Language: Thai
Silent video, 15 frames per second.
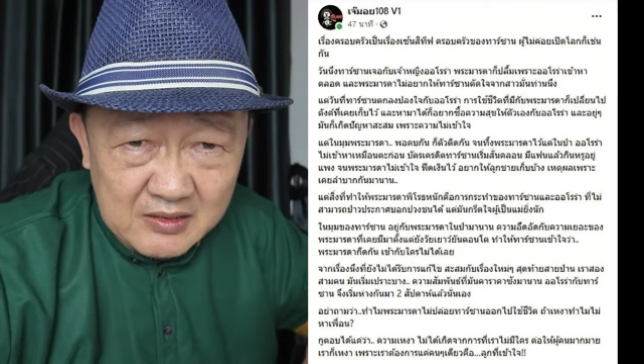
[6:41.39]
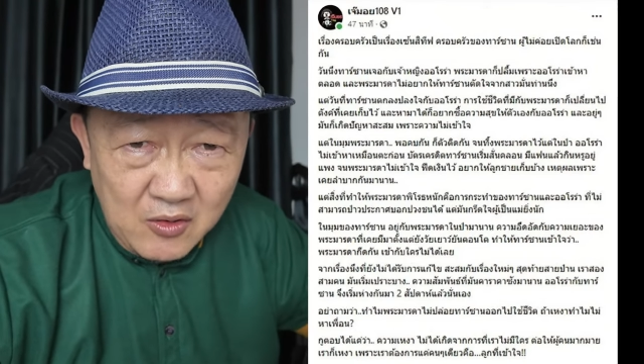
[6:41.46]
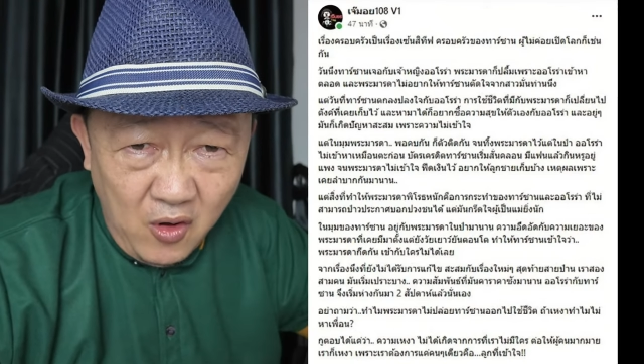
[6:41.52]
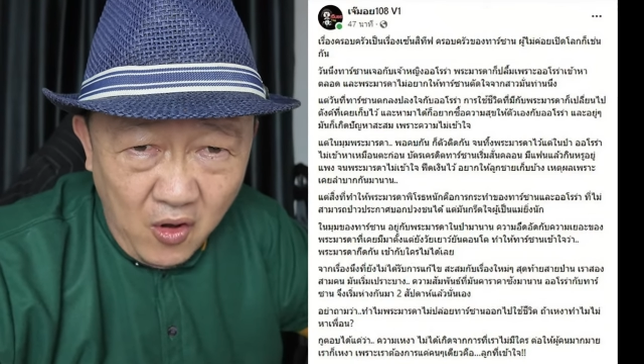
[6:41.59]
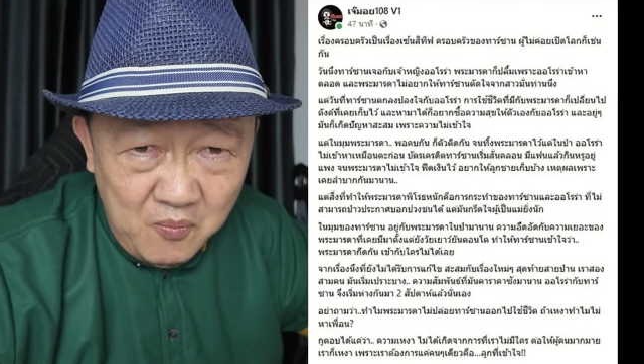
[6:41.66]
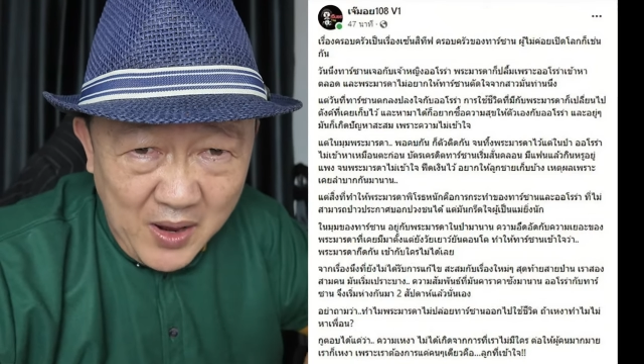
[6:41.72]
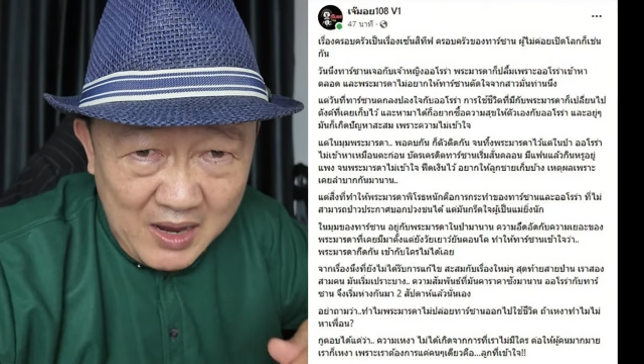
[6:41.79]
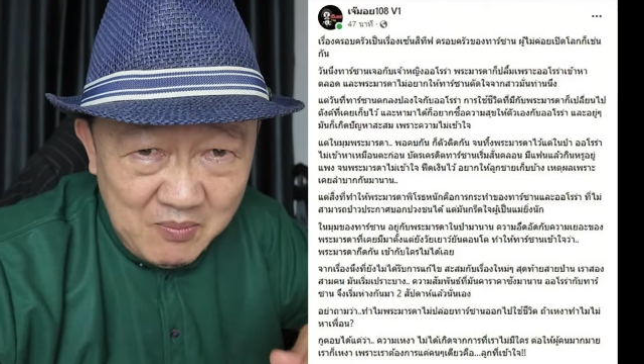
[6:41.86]
ข
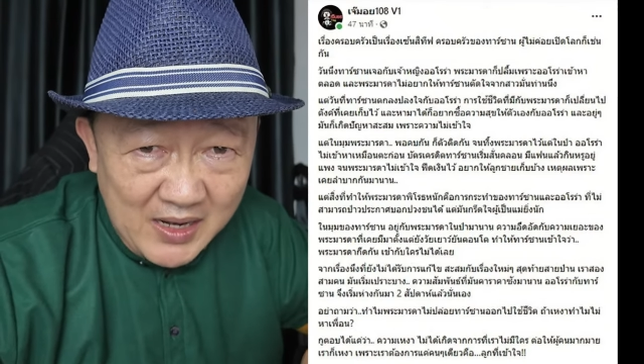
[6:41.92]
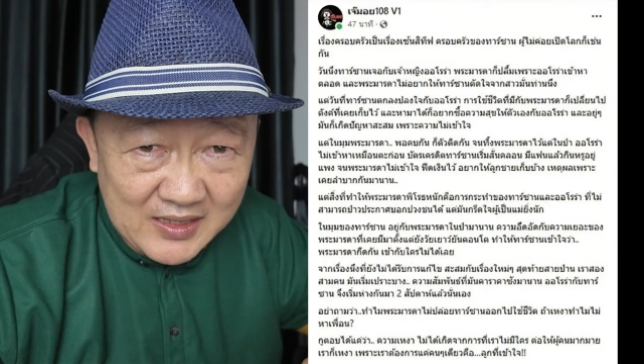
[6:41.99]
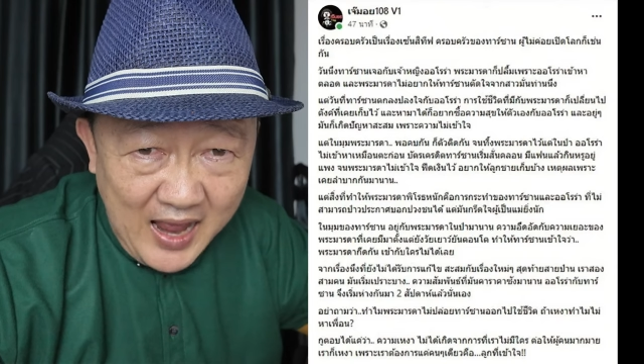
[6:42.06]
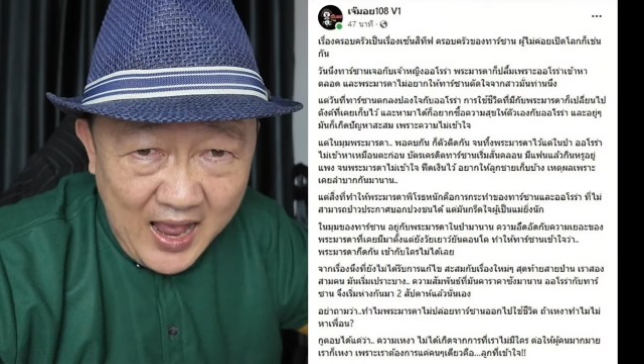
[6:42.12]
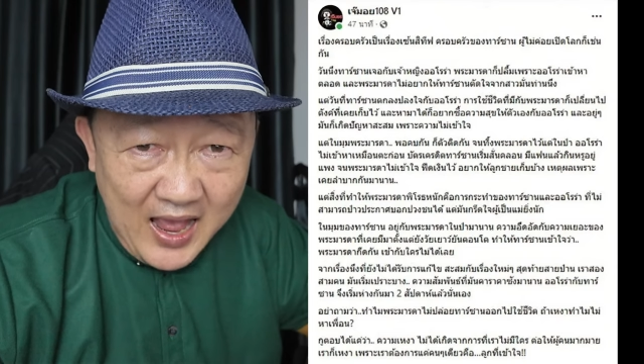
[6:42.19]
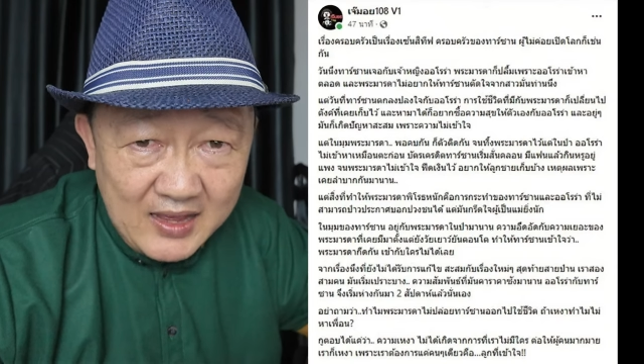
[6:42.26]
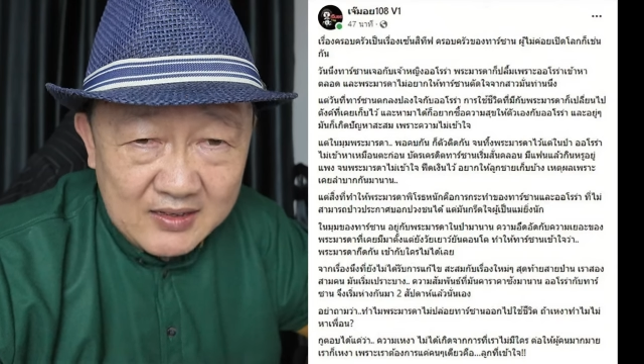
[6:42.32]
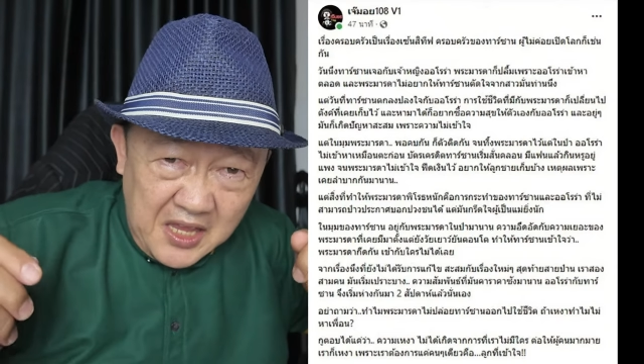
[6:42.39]
องพระมัน
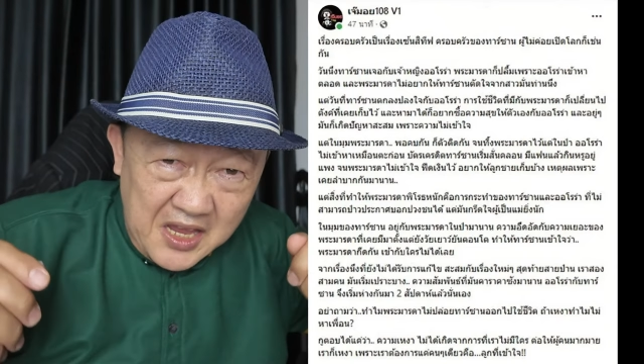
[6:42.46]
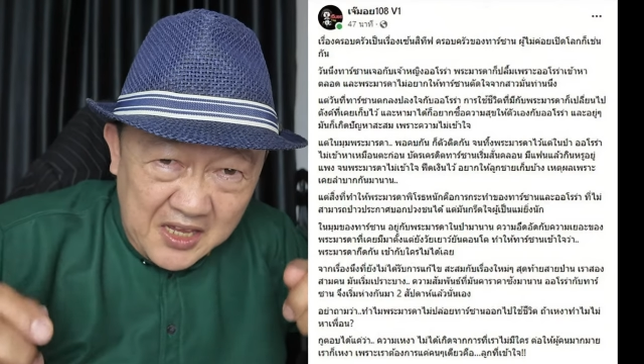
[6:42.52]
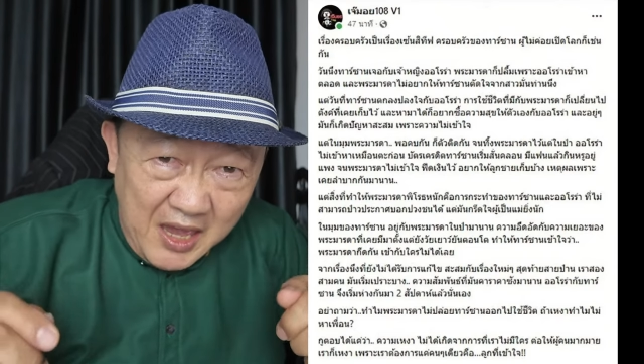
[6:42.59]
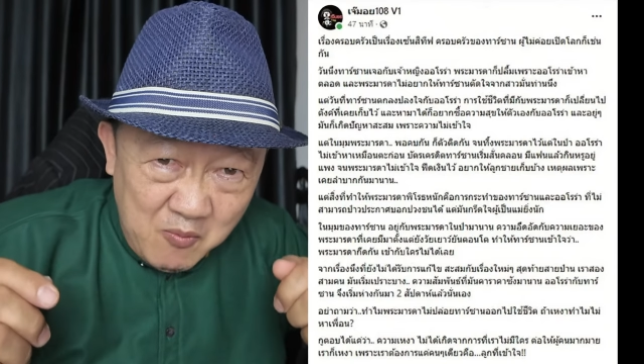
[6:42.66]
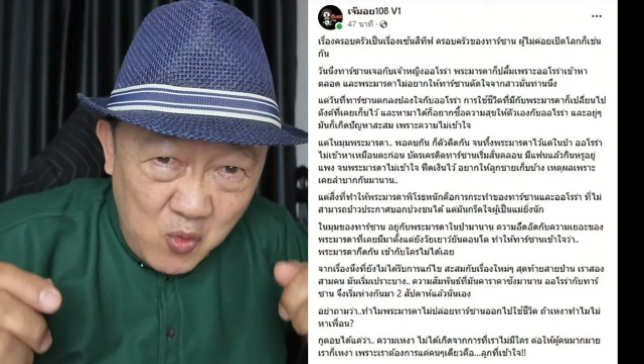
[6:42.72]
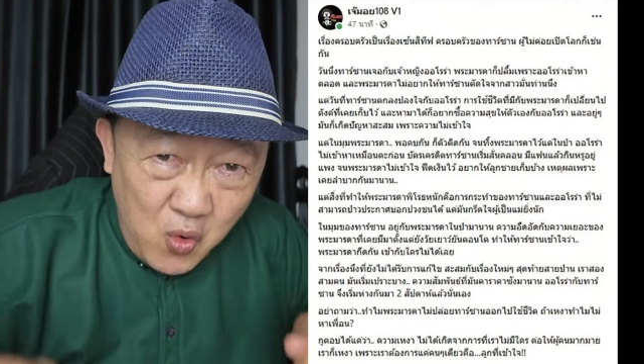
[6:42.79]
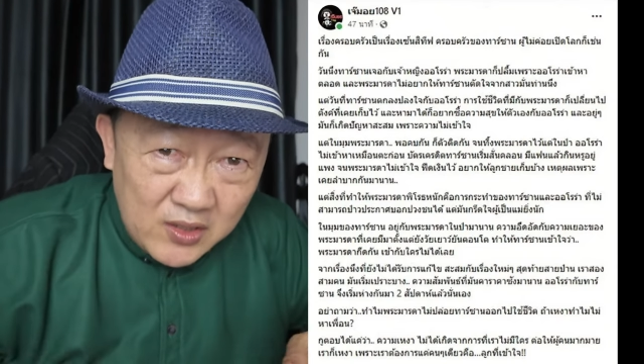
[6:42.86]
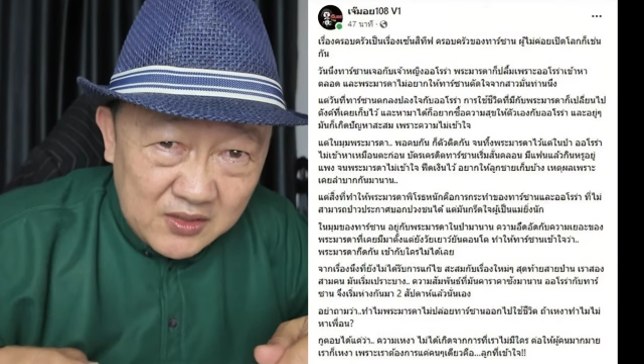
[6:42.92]
ดาที่
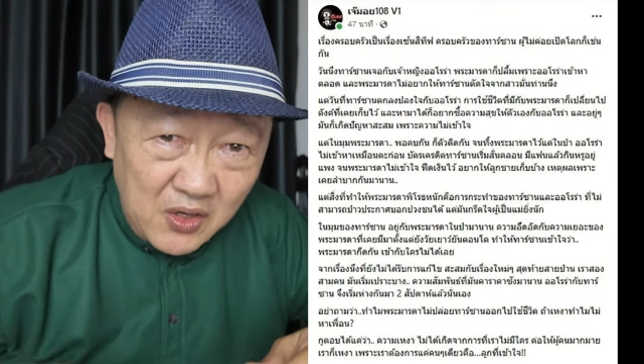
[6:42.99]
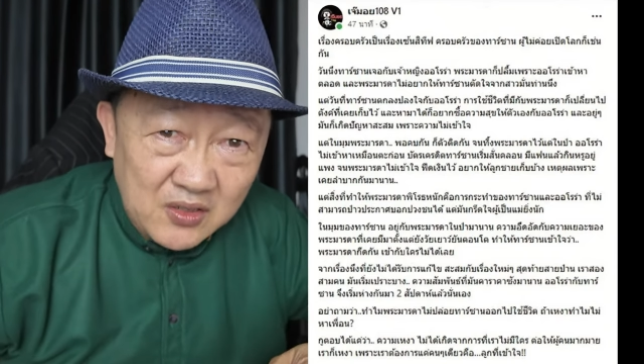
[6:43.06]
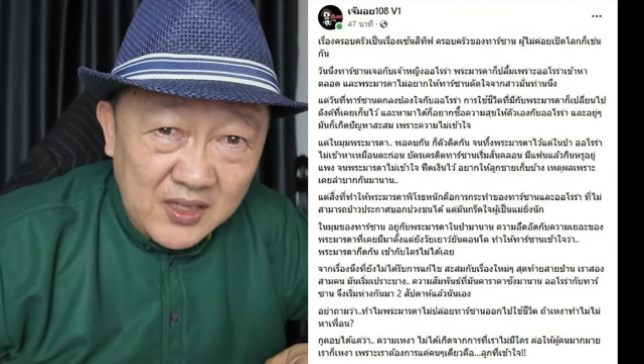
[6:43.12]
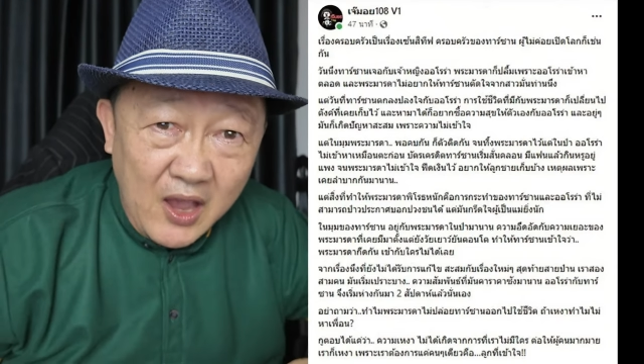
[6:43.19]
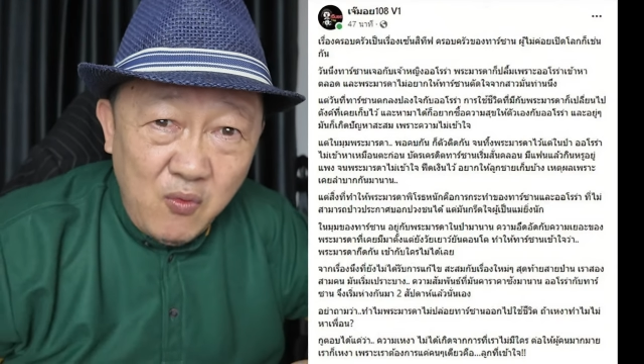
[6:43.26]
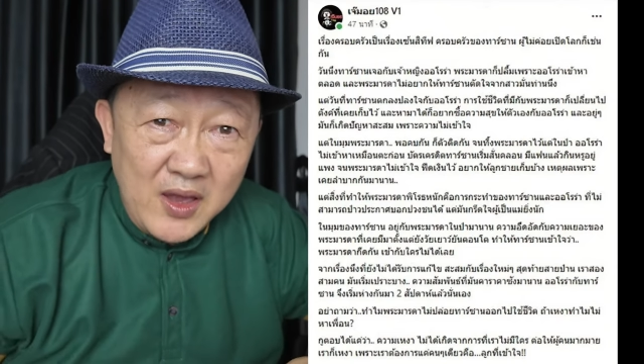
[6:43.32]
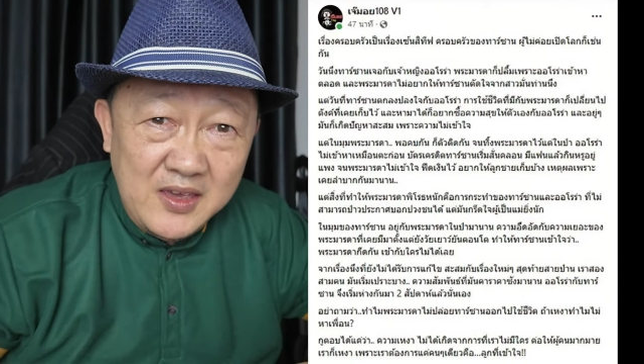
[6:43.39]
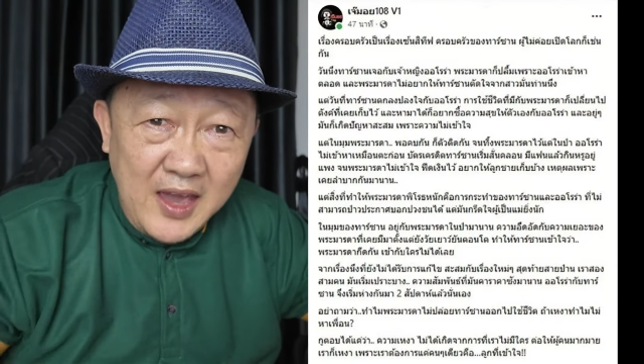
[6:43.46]
เข้มงวดตั้ง
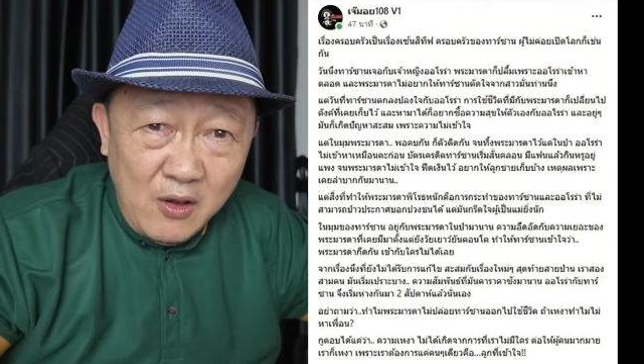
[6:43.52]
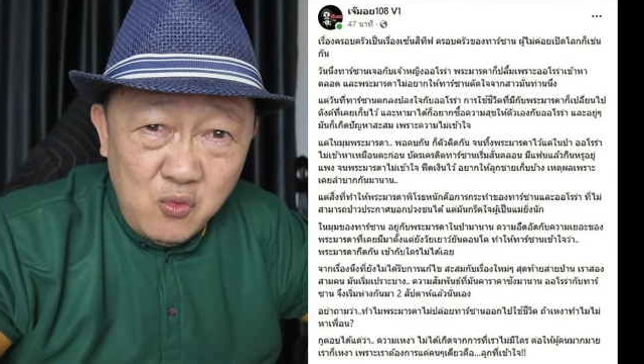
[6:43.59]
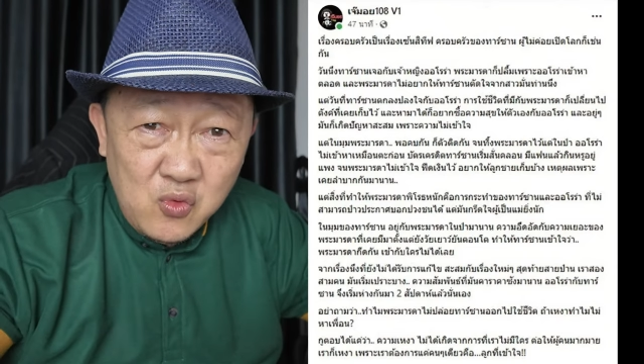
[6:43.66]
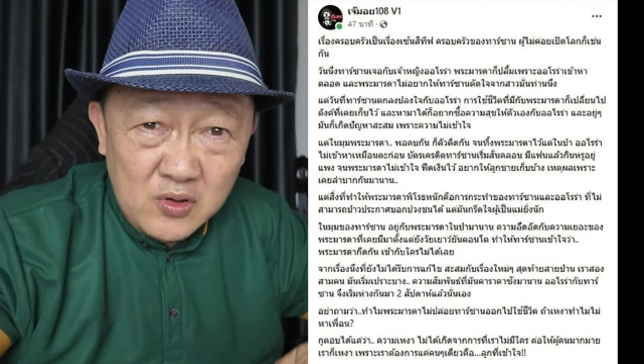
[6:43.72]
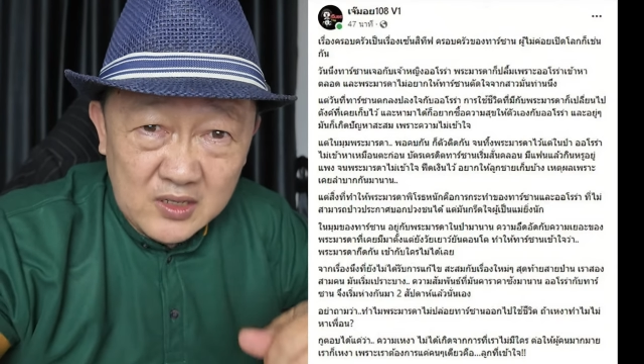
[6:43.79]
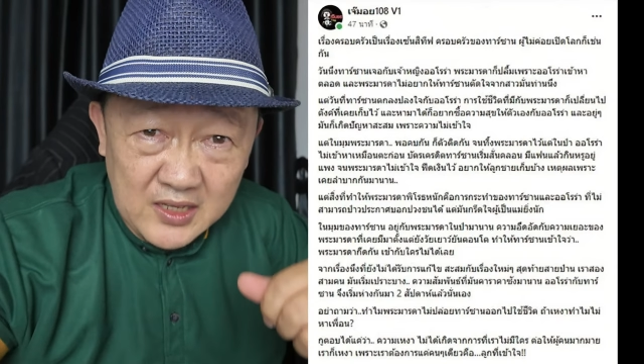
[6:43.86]
แต่วัยเยาว์